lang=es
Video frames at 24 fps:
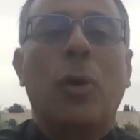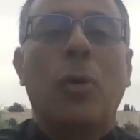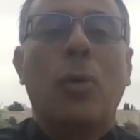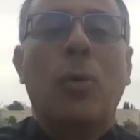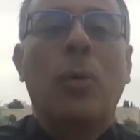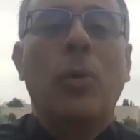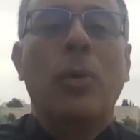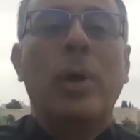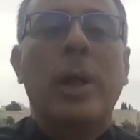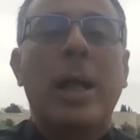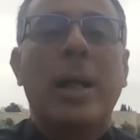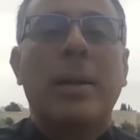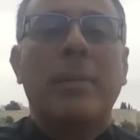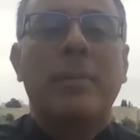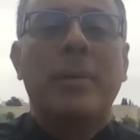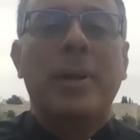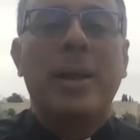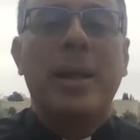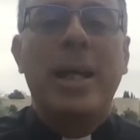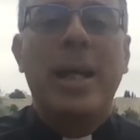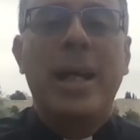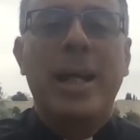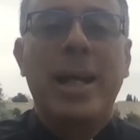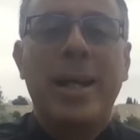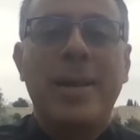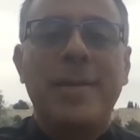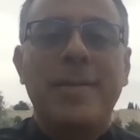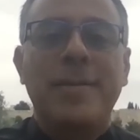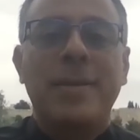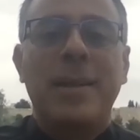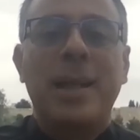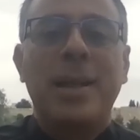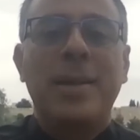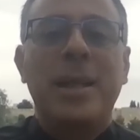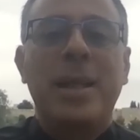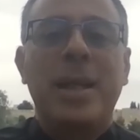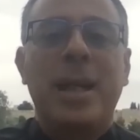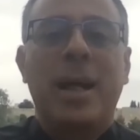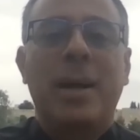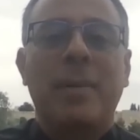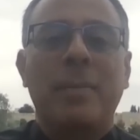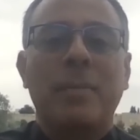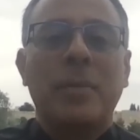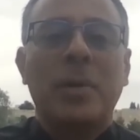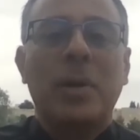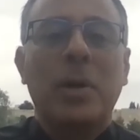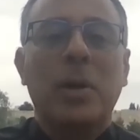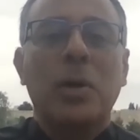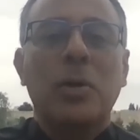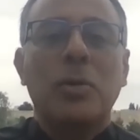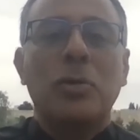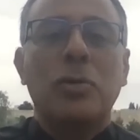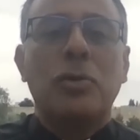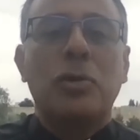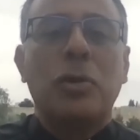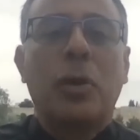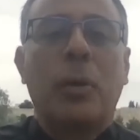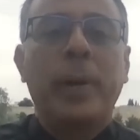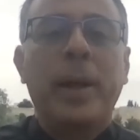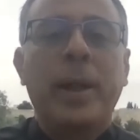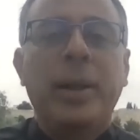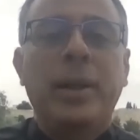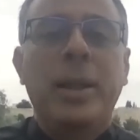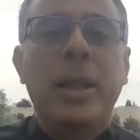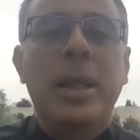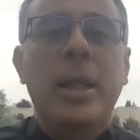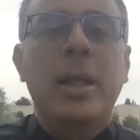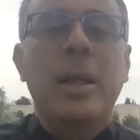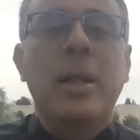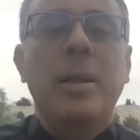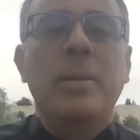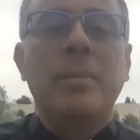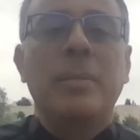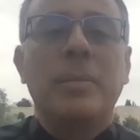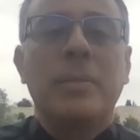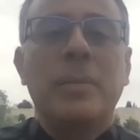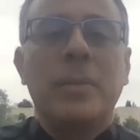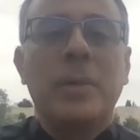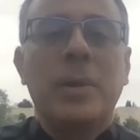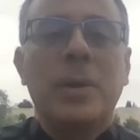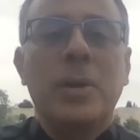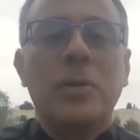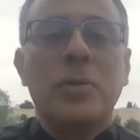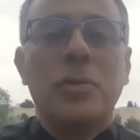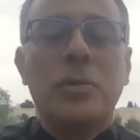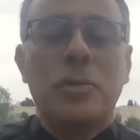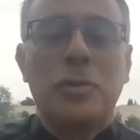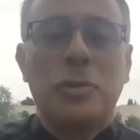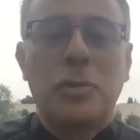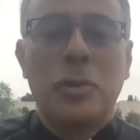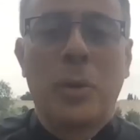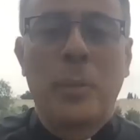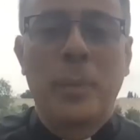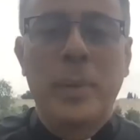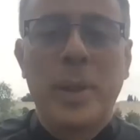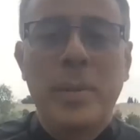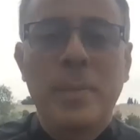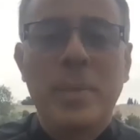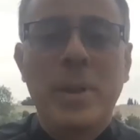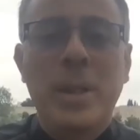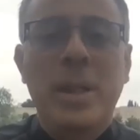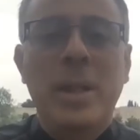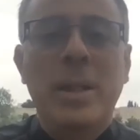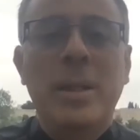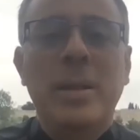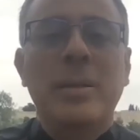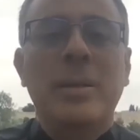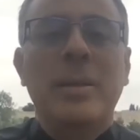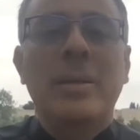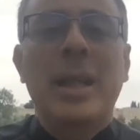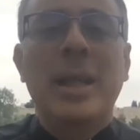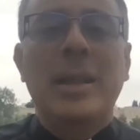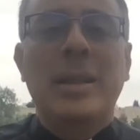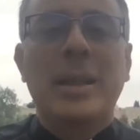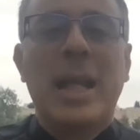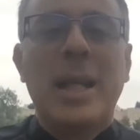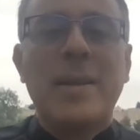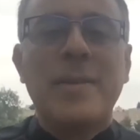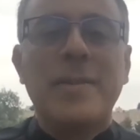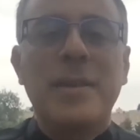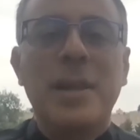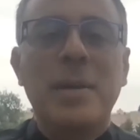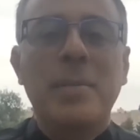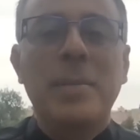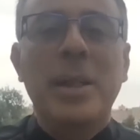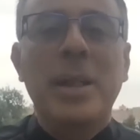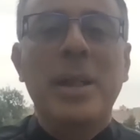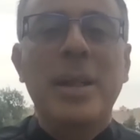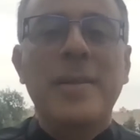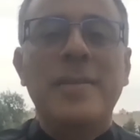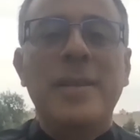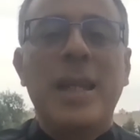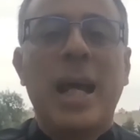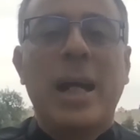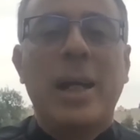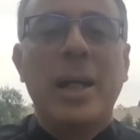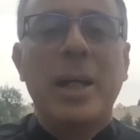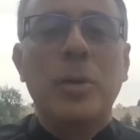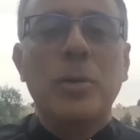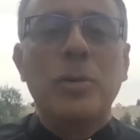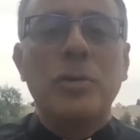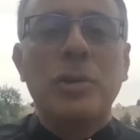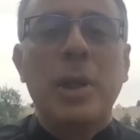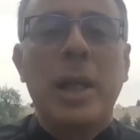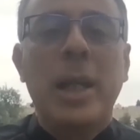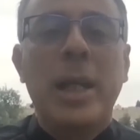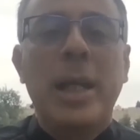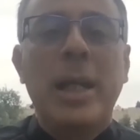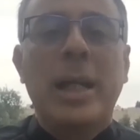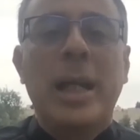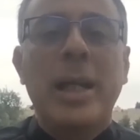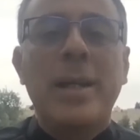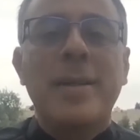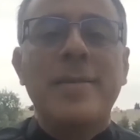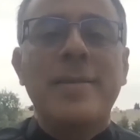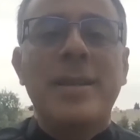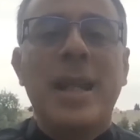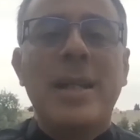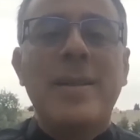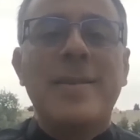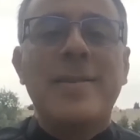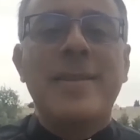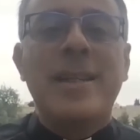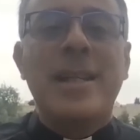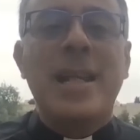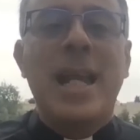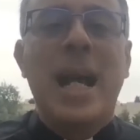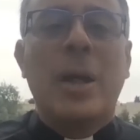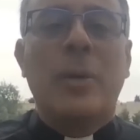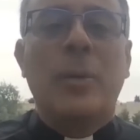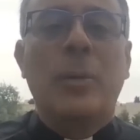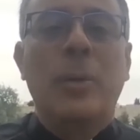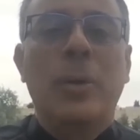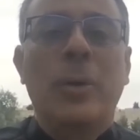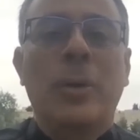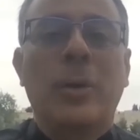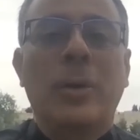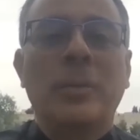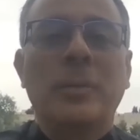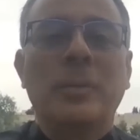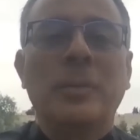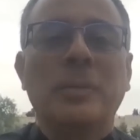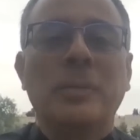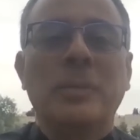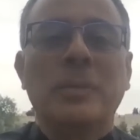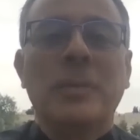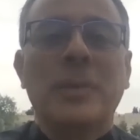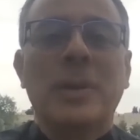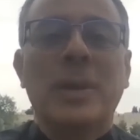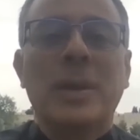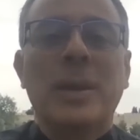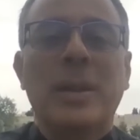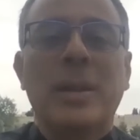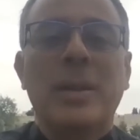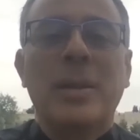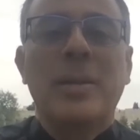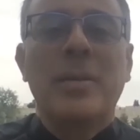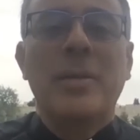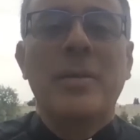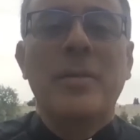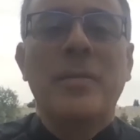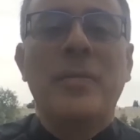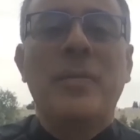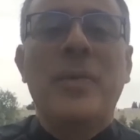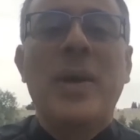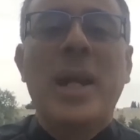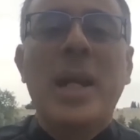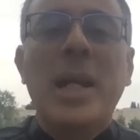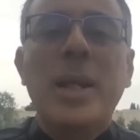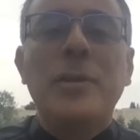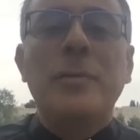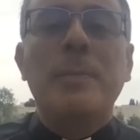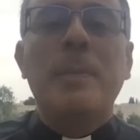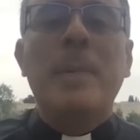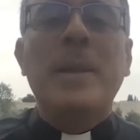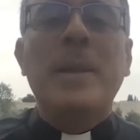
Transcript: ocurra en este día sobre ti, sobre mí, detrás de mí está Jerusalén, allá está el cenáculo. Feliz